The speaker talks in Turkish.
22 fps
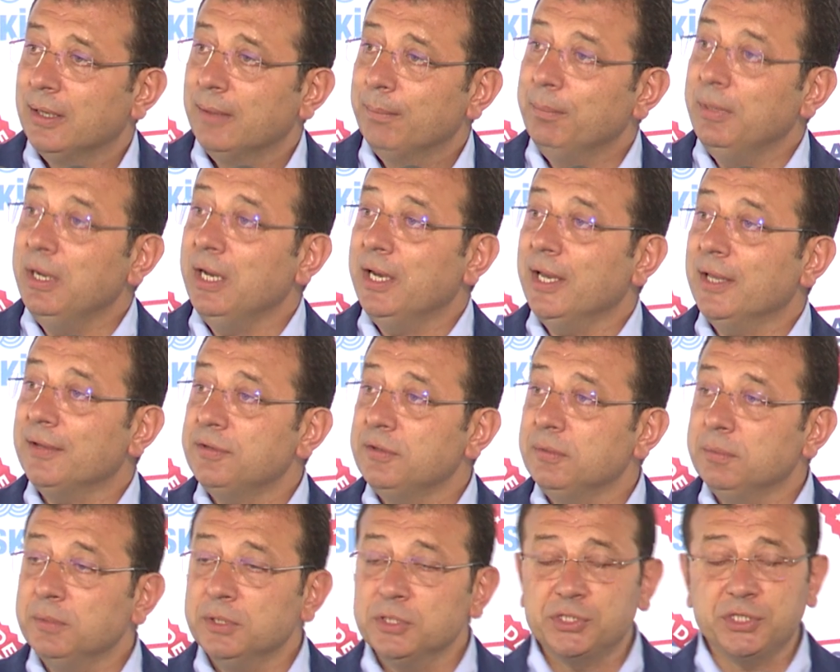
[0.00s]

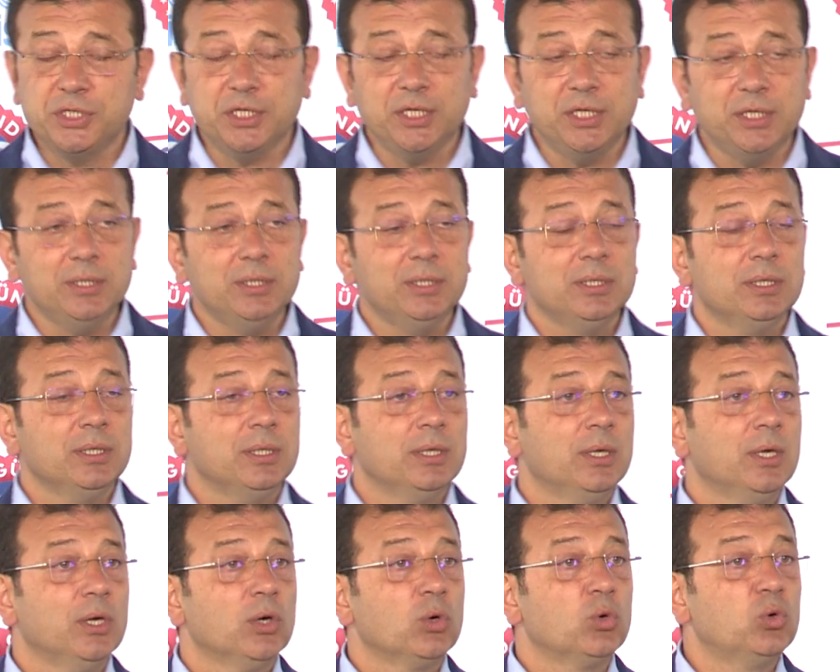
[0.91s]
milletimizin
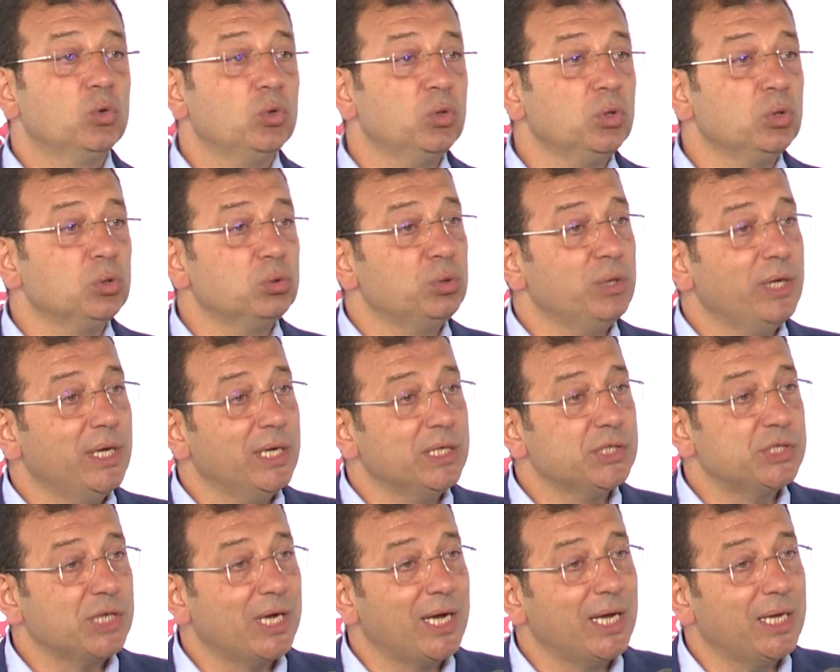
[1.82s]
gurur
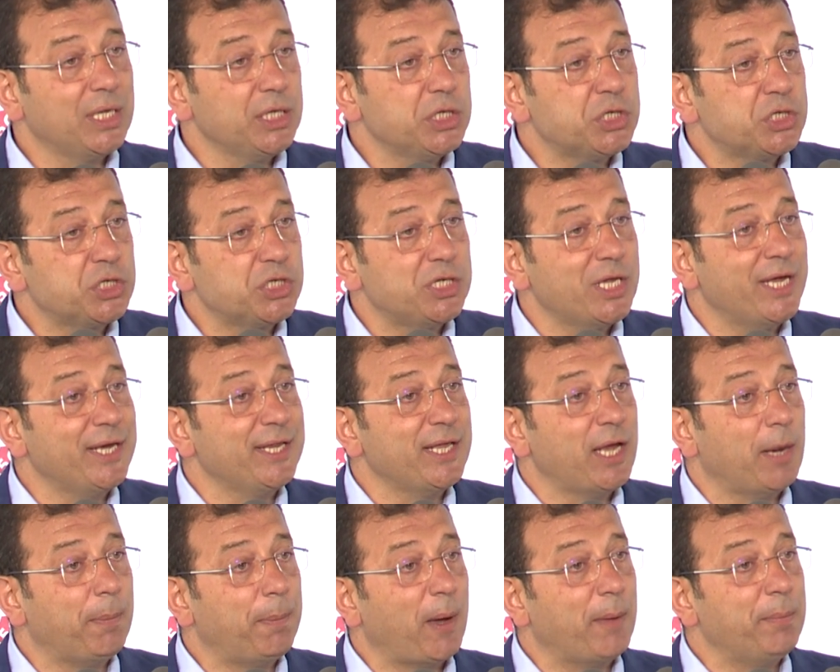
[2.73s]
duyacağı işler
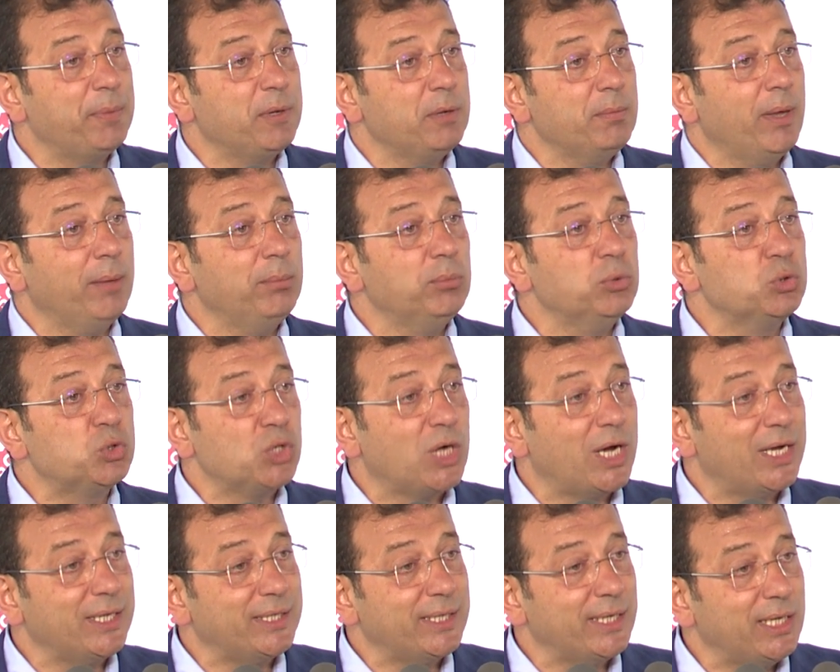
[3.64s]
yapabilme
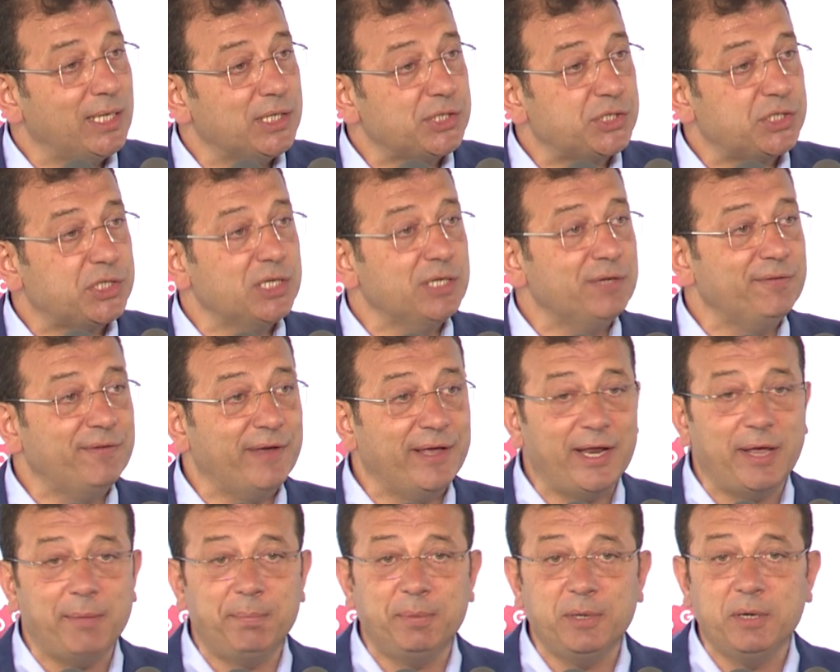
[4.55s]
mücadelesini
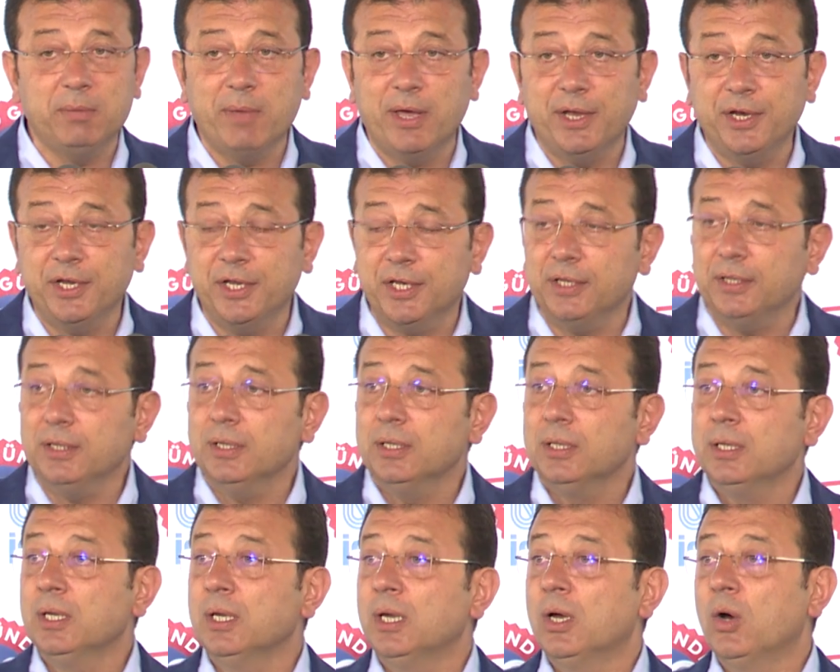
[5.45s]
verebilmenin
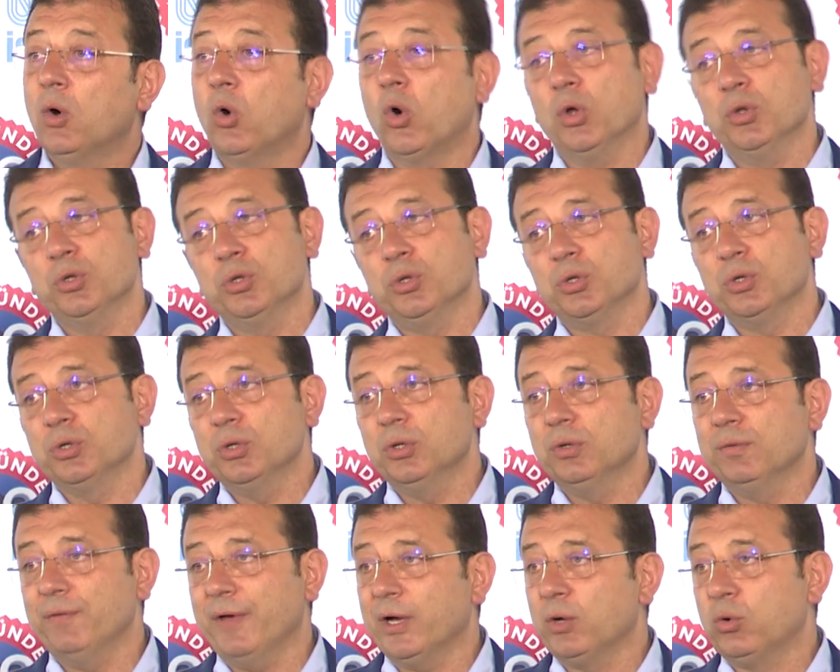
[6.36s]

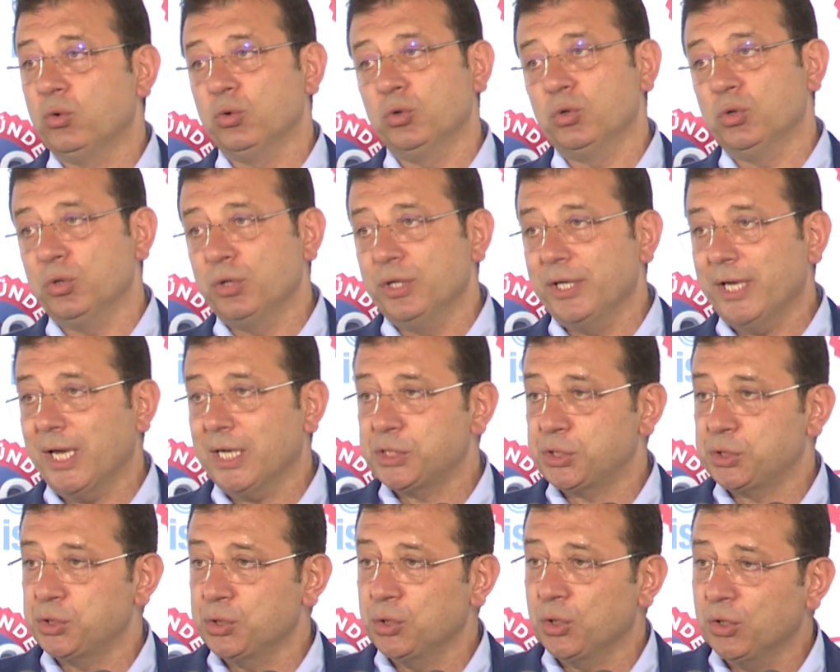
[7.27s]
onurunu ve gururunu
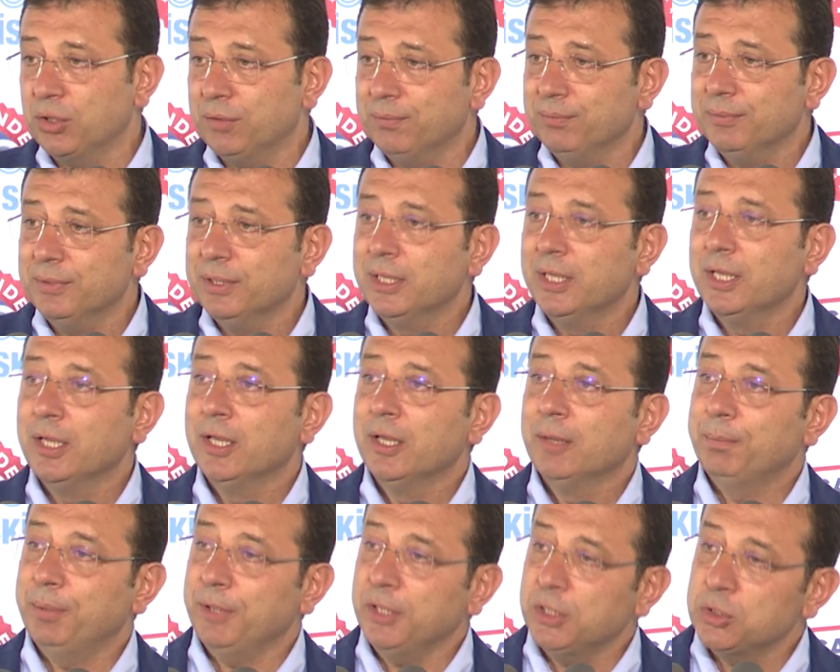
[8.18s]
yaşıyorum.
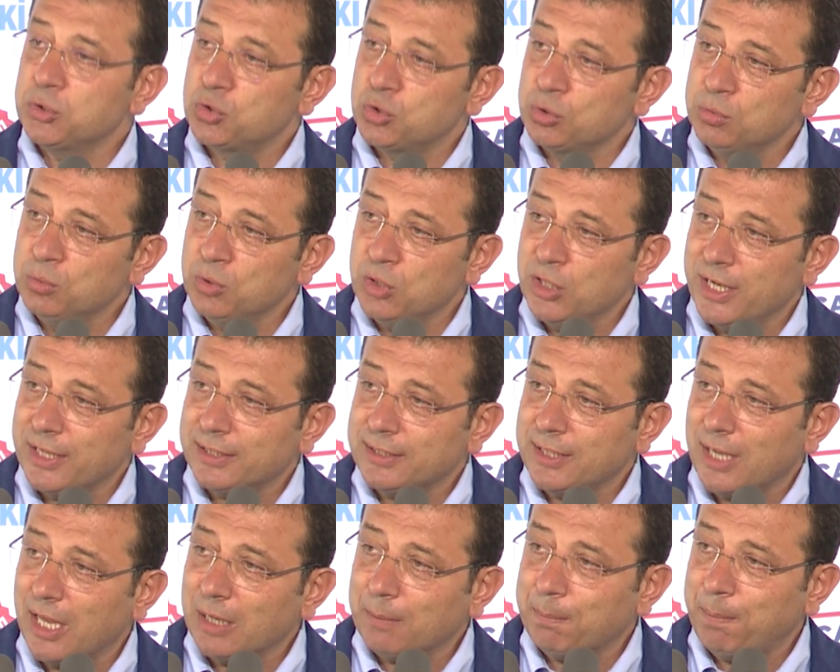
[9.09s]
Bir Cumhuriyet
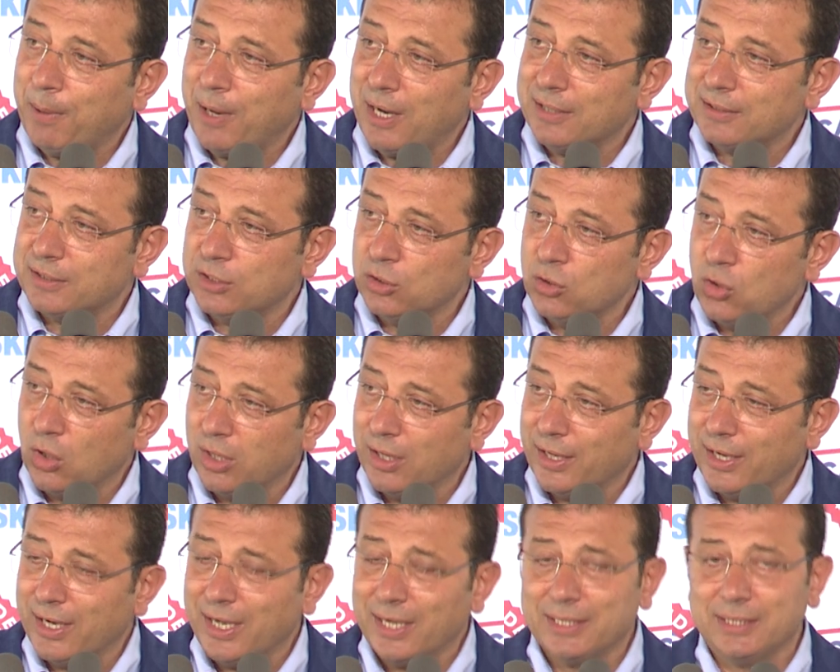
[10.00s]
Halk Partili
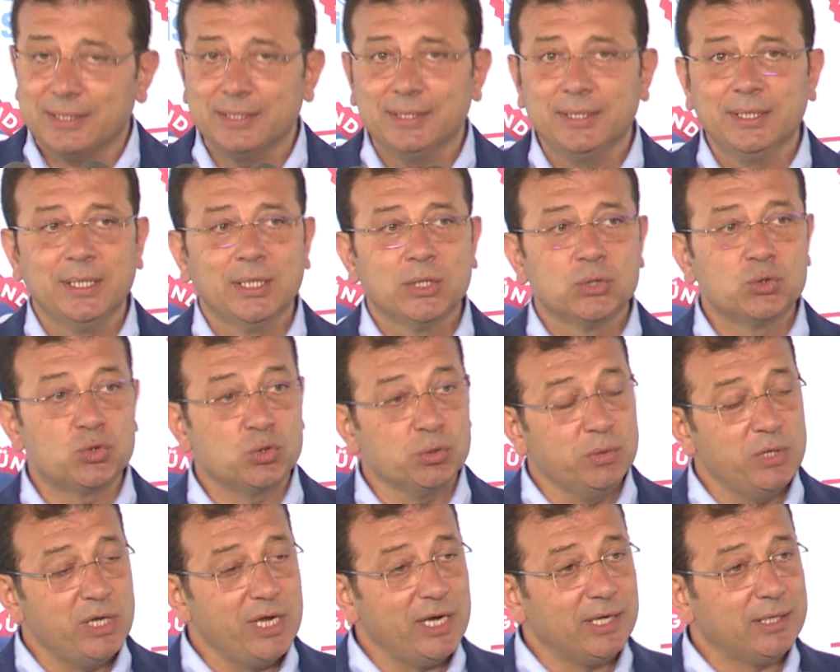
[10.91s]
olarak,
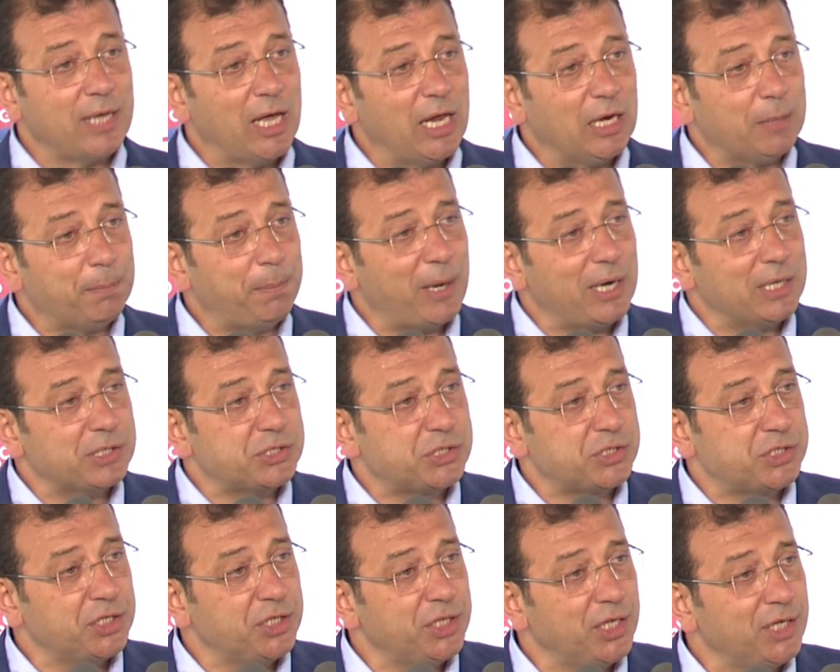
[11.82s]
Cumhuriyet Halk
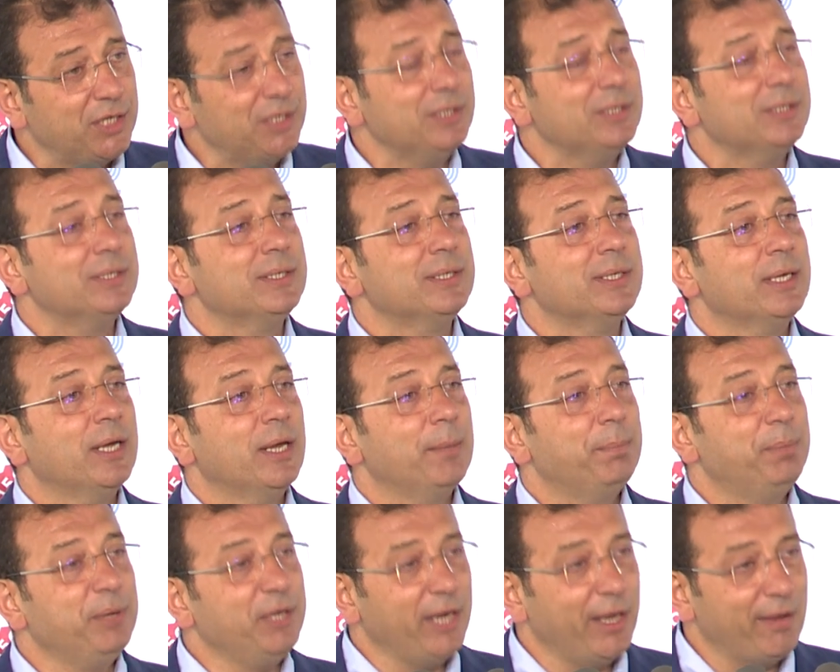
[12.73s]
Partisi'nin
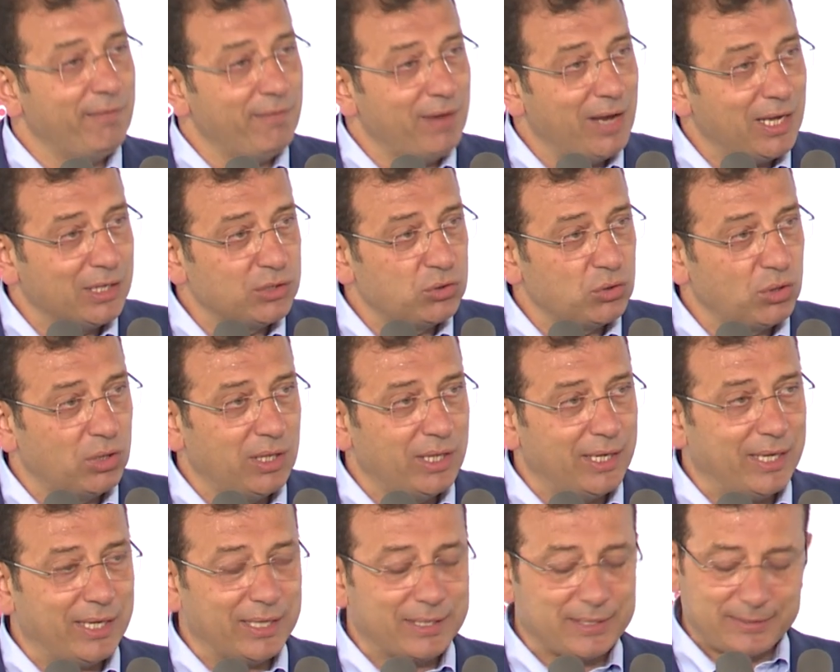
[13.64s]
bir evladı
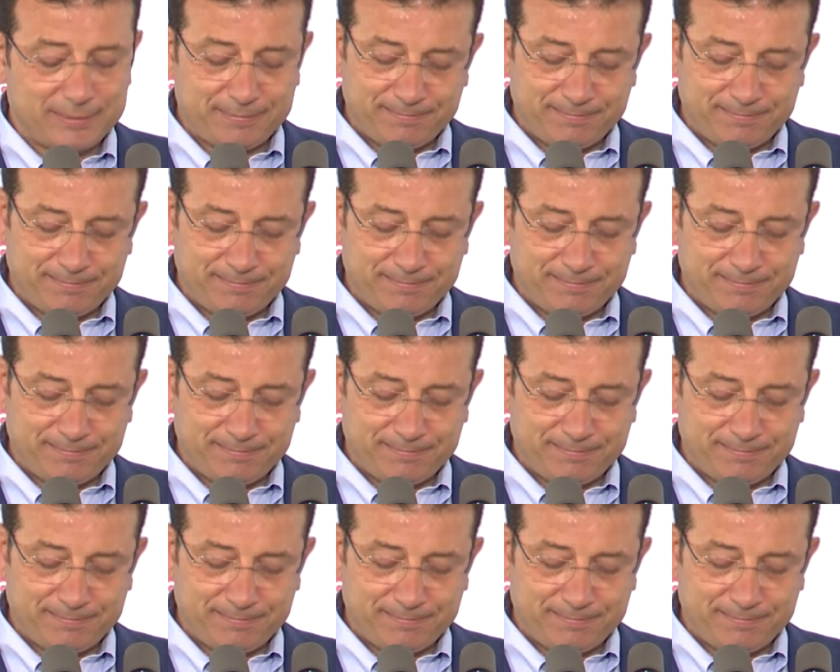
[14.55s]
olarak.